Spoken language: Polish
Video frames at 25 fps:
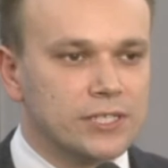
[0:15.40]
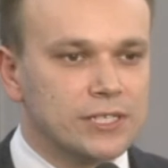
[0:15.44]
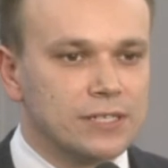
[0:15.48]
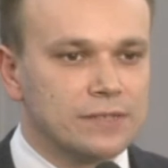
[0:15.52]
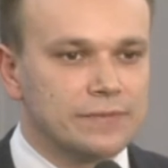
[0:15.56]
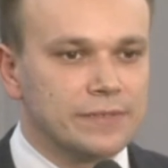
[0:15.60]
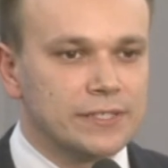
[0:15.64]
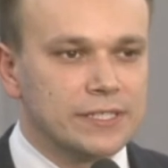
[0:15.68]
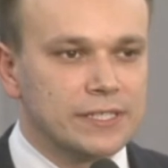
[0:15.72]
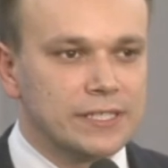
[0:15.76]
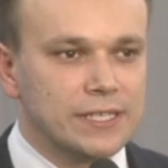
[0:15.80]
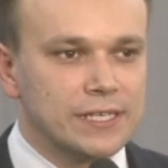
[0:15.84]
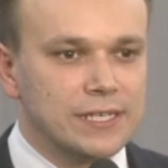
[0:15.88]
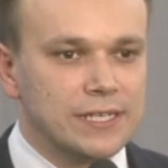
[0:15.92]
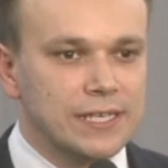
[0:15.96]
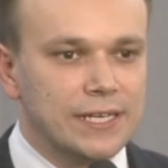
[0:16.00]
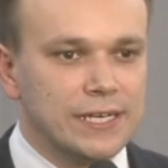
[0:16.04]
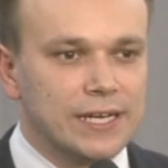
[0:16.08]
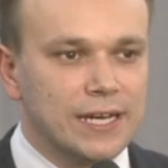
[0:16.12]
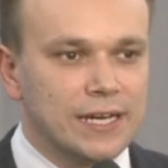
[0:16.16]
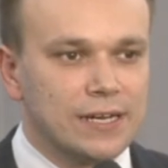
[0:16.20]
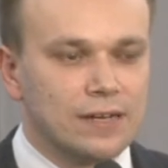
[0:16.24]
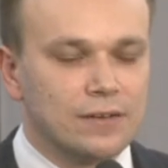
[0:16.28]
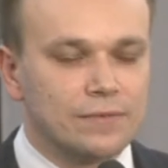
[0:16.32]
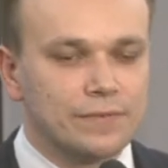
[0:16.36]
Jerzego
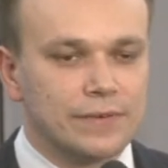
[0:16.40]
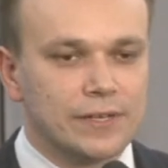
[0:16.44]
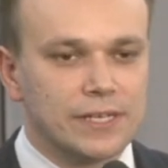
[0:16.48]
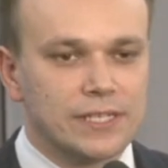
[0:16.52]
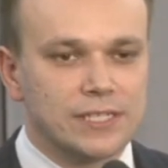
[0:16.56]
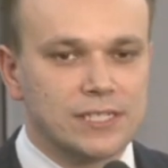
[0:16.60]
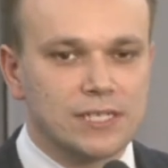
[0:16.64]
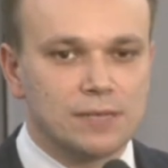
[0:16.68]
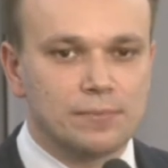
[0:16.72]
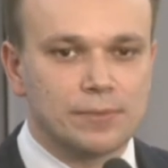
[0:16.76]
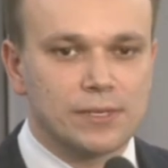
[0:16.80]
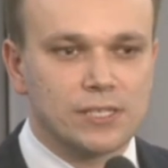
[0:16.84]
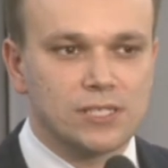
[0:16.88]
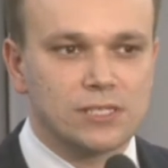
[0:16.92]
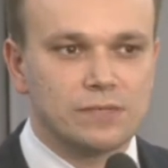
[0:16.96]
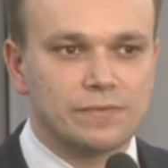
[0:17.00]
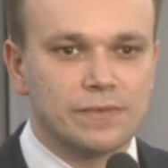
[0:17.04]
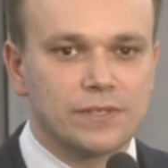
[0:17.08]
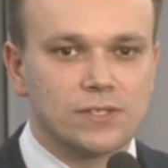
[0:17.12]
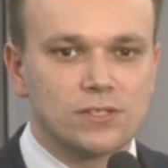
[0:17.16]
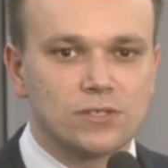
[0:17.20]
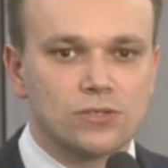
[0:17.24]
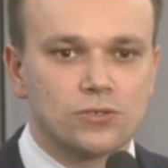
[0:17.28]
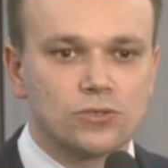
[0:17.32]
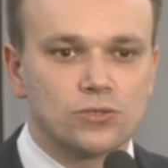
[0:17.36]
Wenderlicha, konferencja
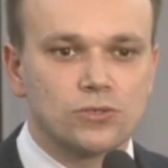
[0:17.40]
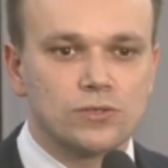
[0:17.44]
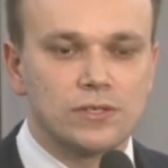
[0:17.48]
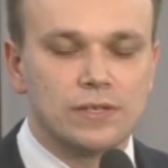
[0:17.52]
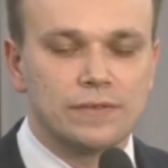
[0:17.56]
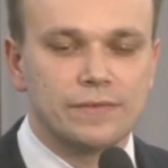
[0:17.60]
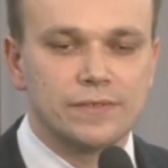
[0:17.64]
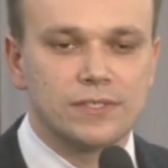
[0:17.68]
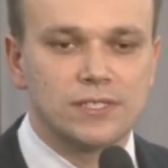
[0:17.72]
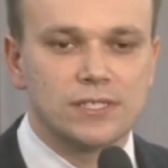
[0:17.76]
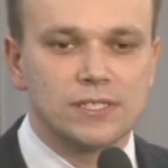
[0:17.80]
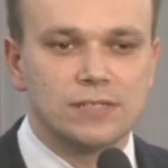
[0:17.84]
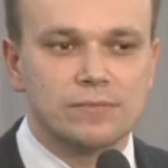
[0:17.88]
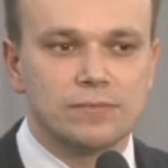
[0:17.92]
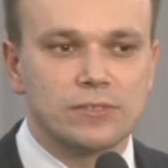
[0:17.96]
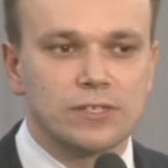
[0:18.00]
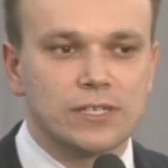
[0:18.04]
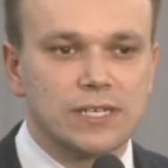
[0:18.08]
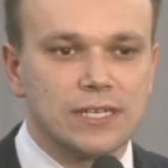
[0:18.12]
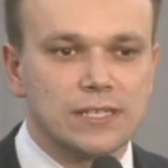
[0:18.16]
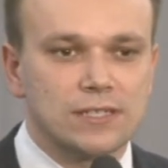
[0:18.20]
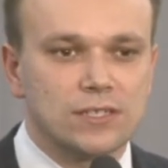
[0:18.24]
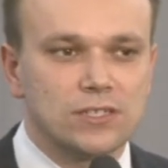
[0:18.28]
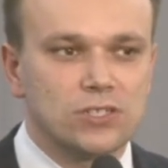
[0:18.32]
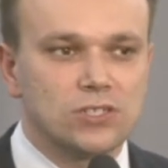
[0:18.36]
prasowa Sojuszu Lewicy
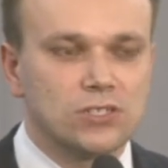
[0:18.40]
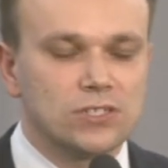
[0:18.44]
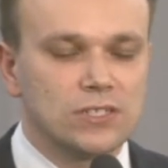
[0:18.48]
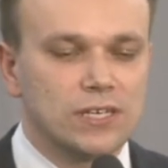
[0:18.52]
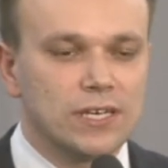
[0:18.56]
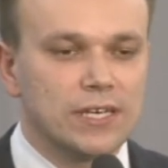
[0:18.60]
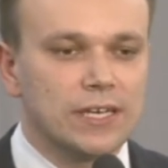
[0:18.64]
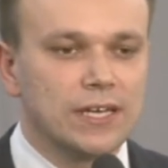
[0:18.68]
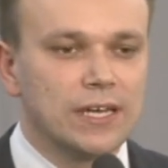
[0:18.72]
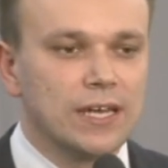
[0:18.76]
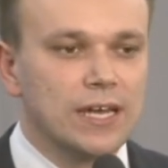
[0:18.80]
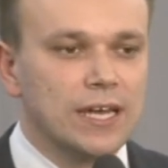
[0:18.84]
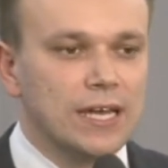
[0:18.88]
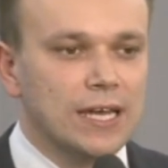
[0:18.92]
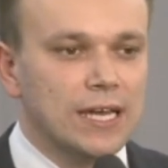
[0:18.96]
Demokratycznej.